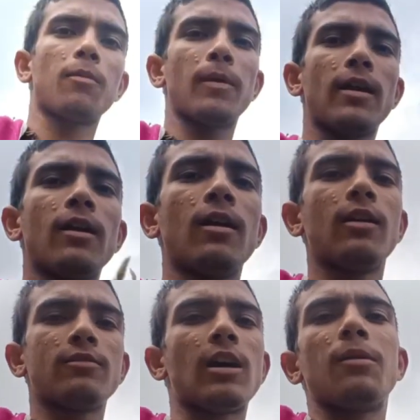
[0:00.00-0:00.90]
घर पे
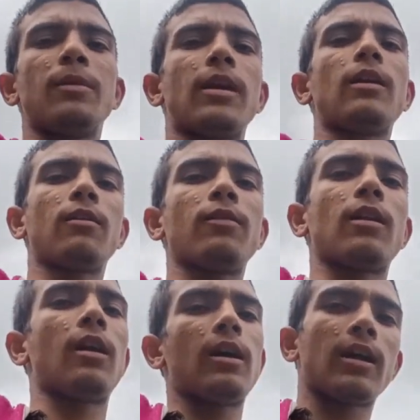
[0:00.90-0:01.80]
चाय पी के
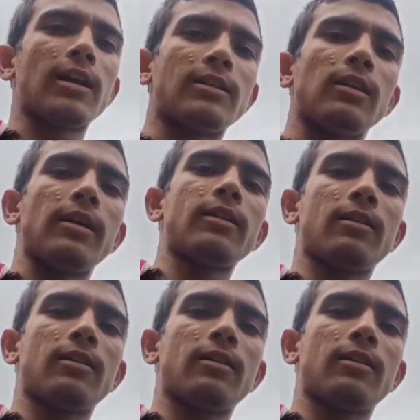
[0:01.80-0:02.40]
फिर नहाने के लिए चलेंगे